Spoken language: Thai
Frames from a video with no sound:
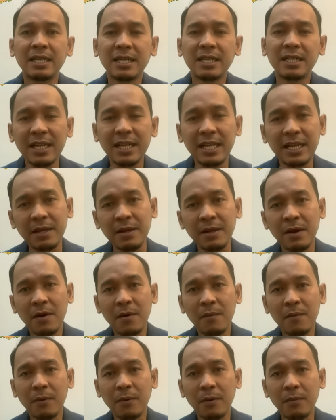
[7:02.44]
นั่นเอง
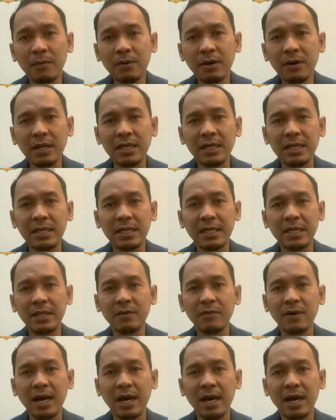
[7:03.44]
ผมก็เลยคิด
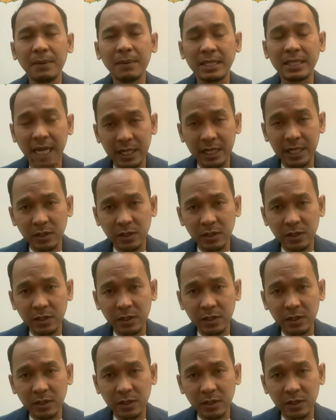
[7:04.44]
ว่าประชา